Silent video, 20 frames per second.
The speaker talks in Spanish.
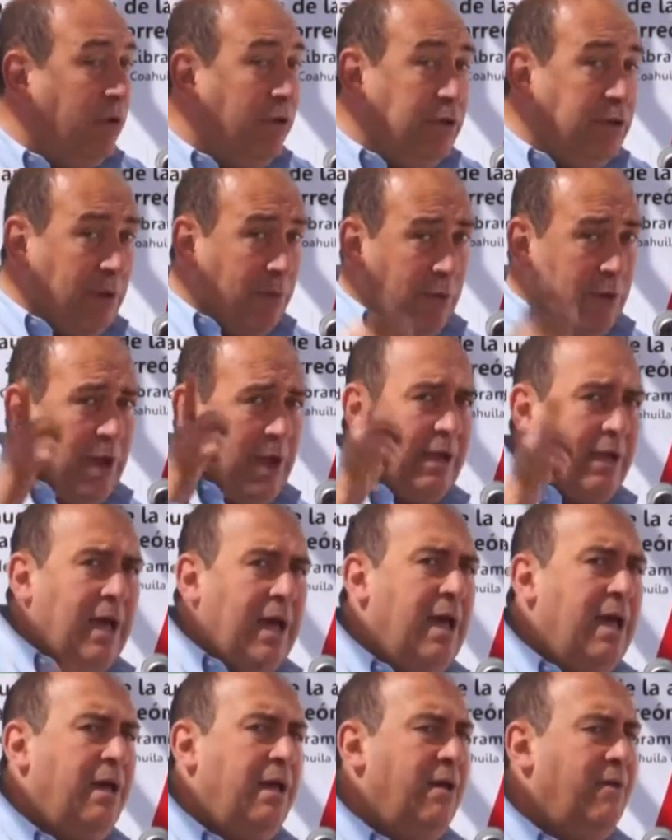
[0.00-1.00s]
Ahorita voy
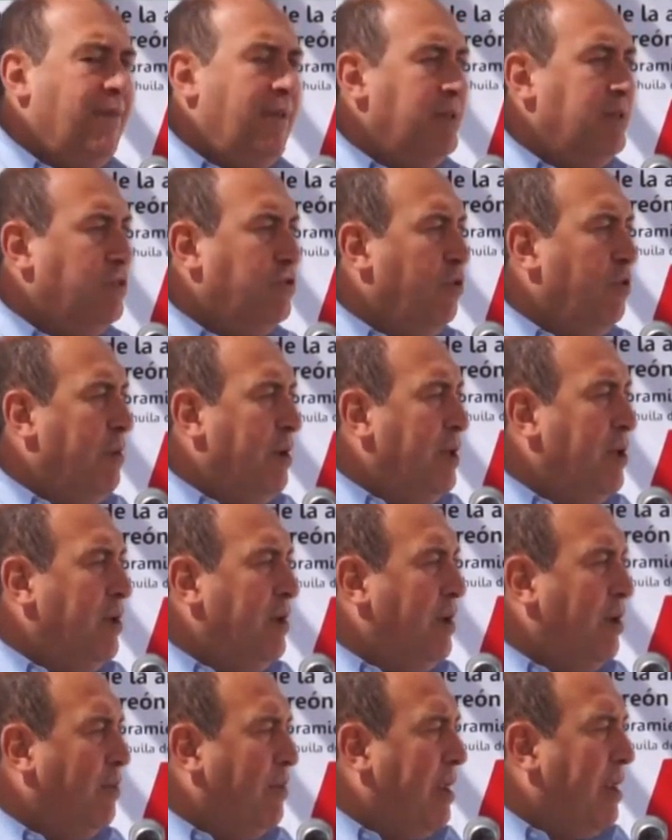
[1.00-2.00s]
acá a Francisco Madero a
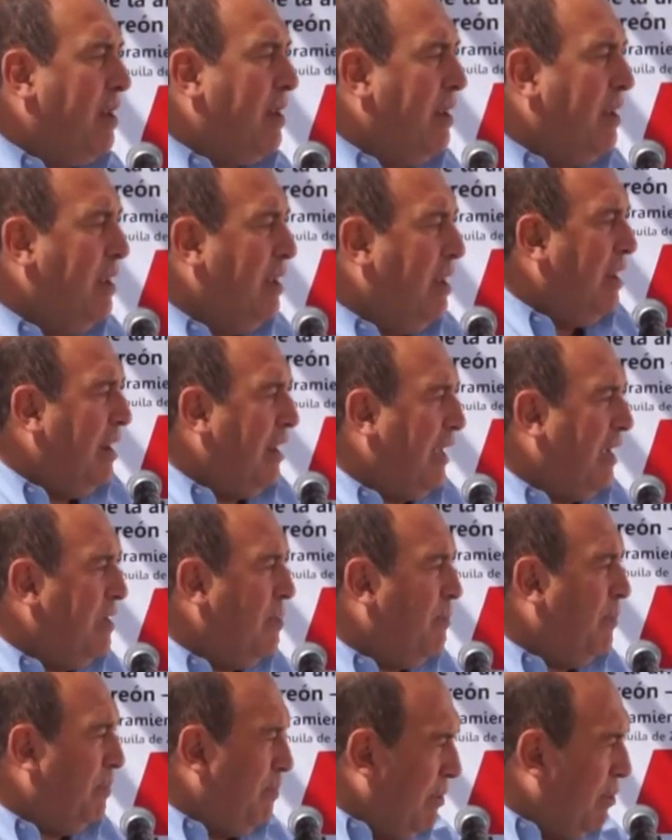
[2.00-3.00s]
inaugurar la
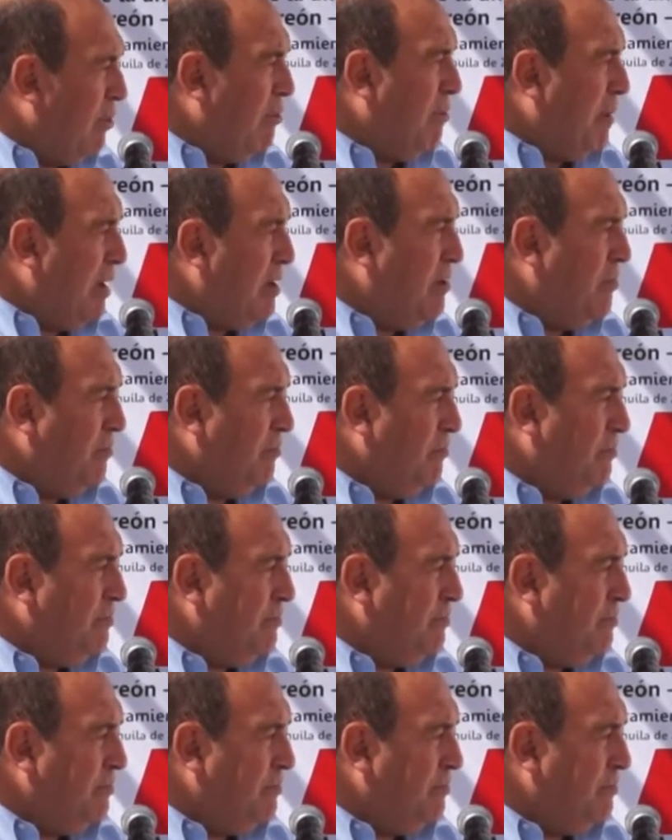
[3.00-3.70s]
calle Primero de Mayo,